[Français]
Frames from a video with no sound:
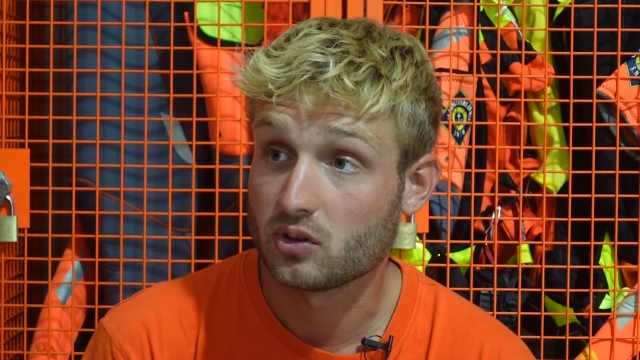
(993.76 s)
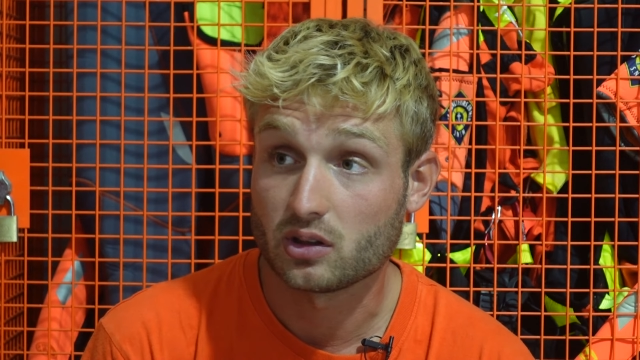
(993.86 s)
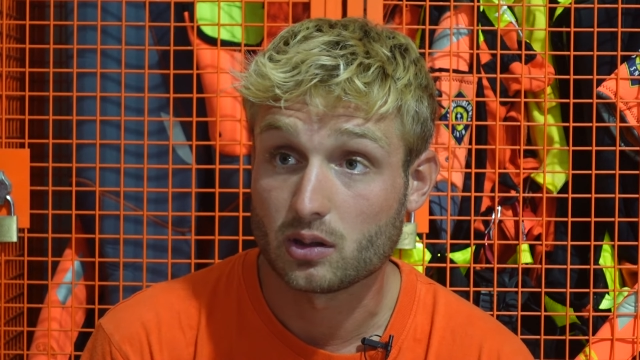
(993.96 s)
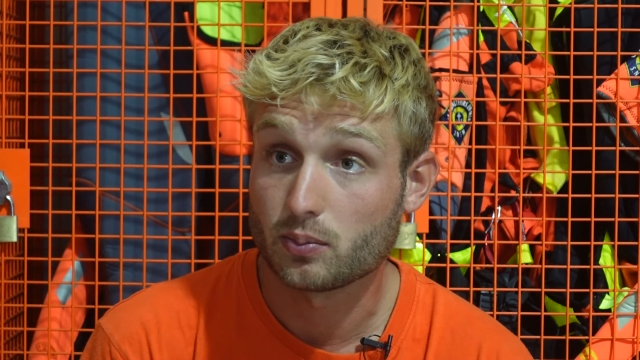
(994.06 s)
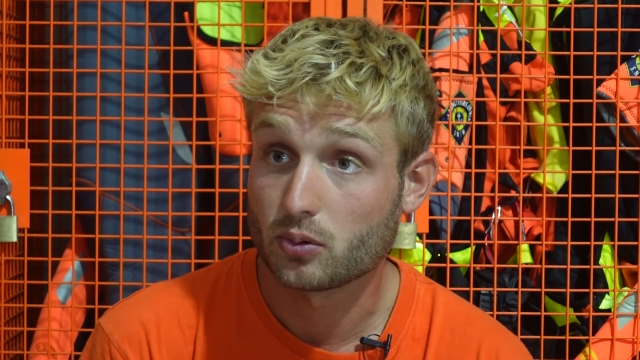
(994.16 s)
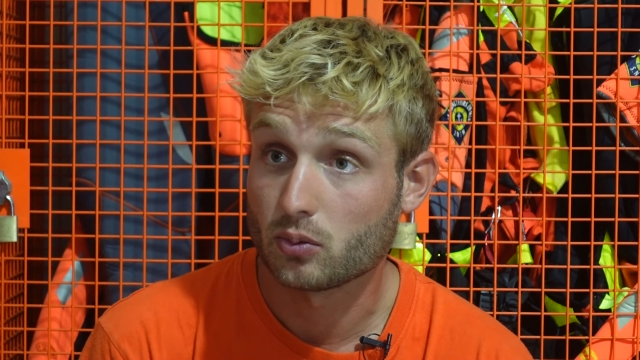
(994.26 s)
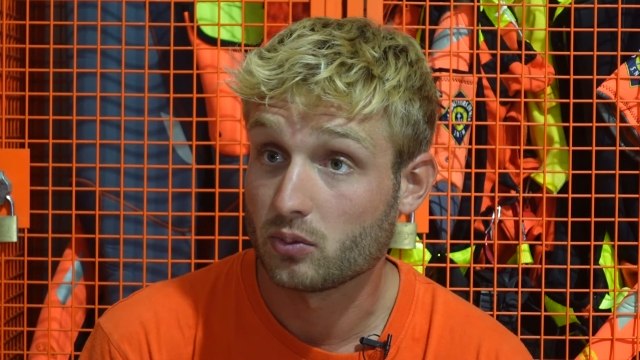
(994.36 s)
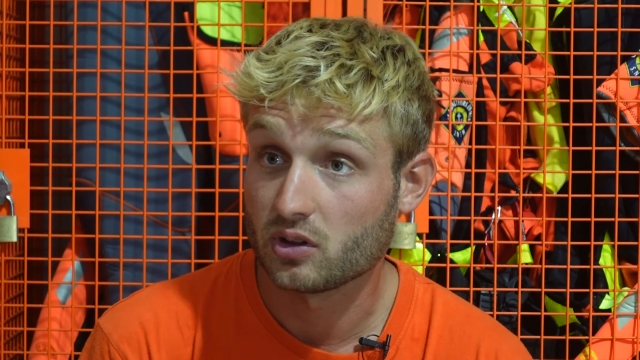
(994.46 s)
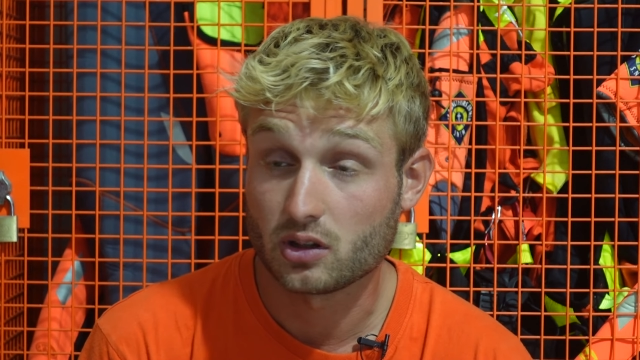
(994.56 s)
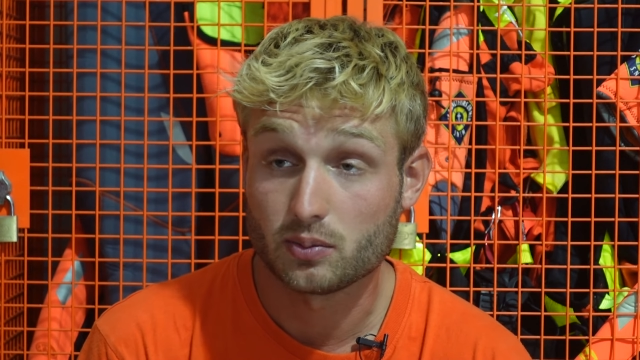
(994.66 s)
équipes,
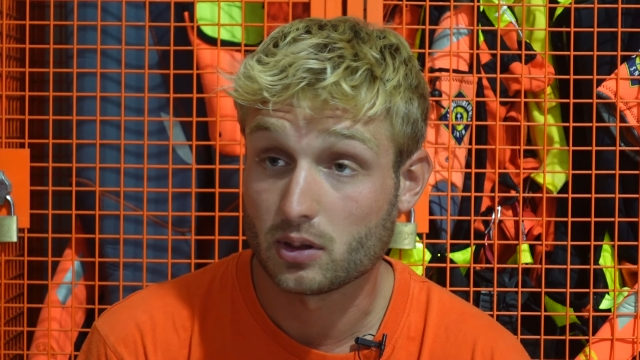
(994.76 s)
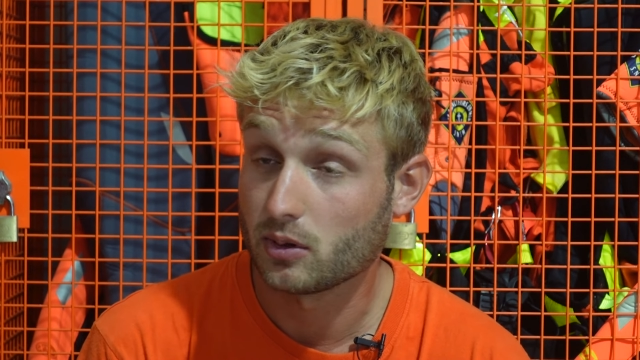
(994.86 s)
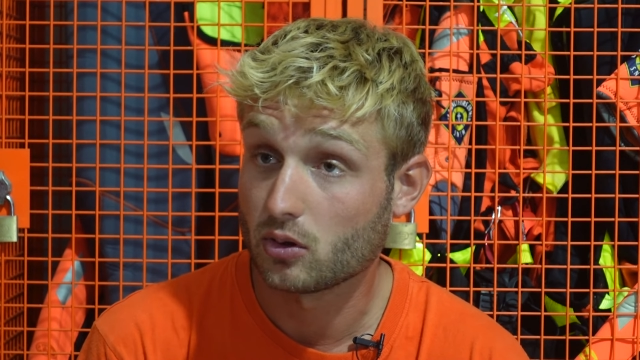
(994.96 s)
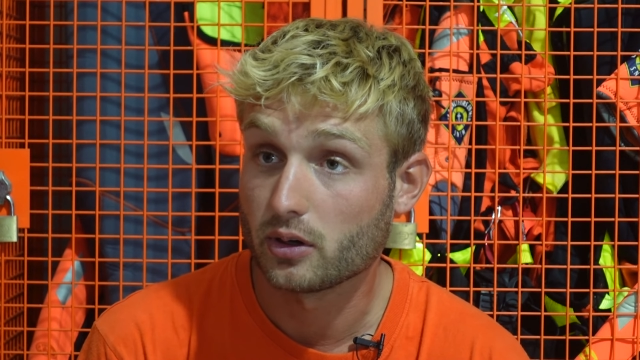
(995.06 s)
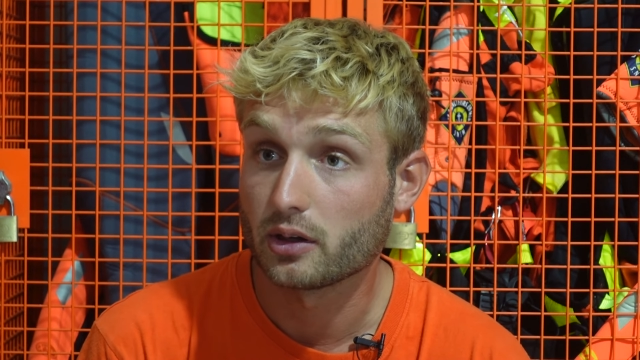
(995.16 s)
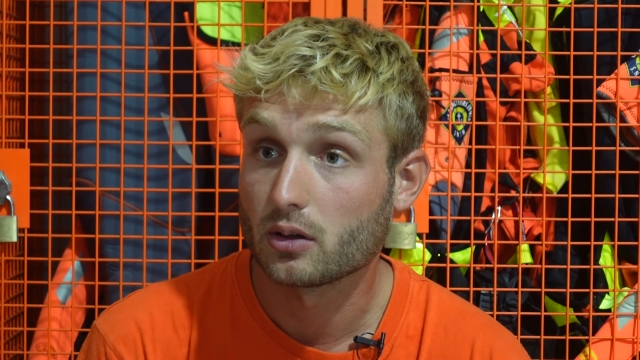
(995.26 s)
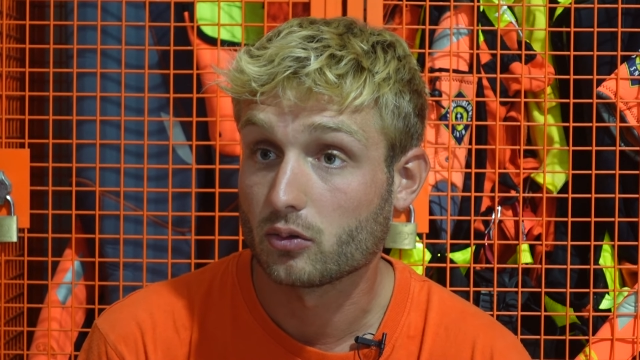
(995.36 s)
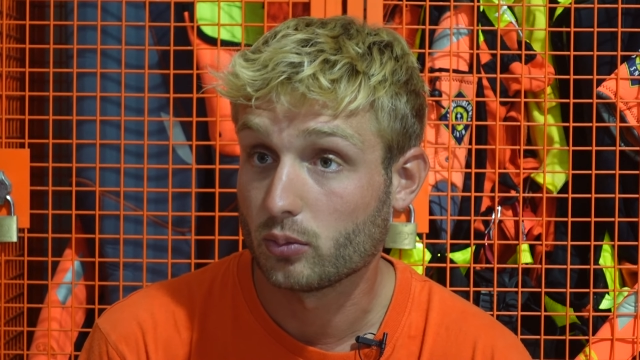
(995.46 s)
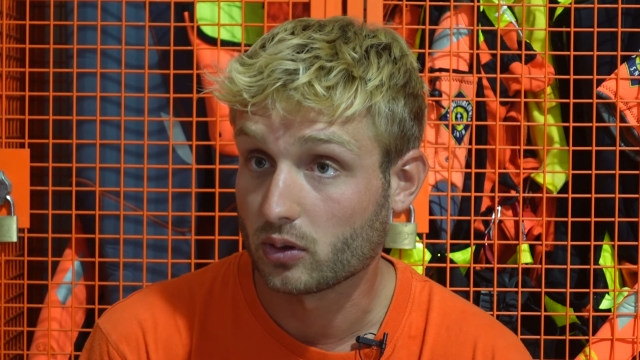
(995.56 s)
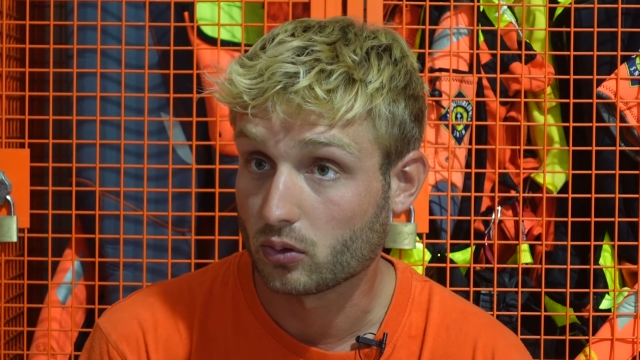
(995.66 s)
mes équipiers, mes collègues
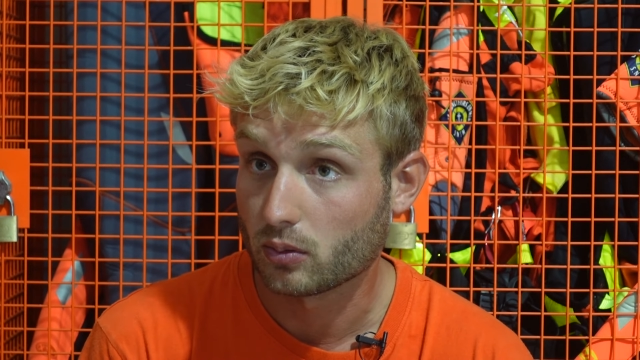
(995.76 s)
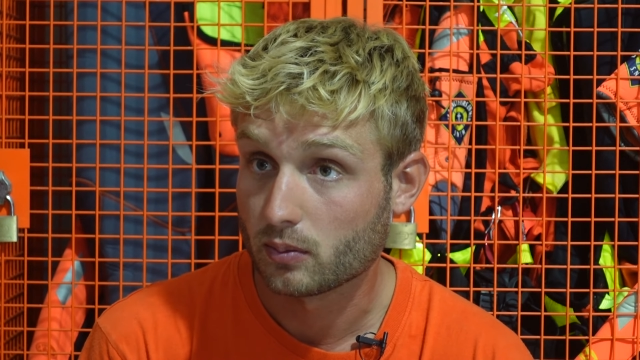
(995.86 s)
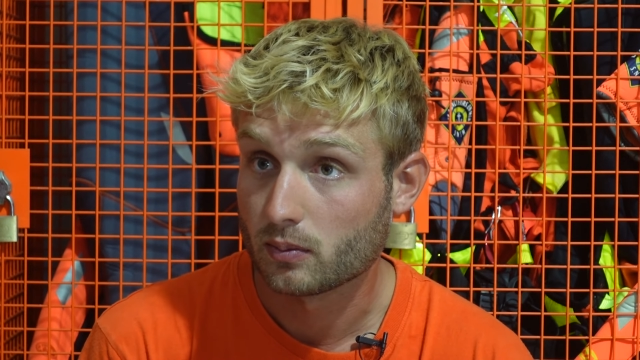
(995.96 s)
du bateau.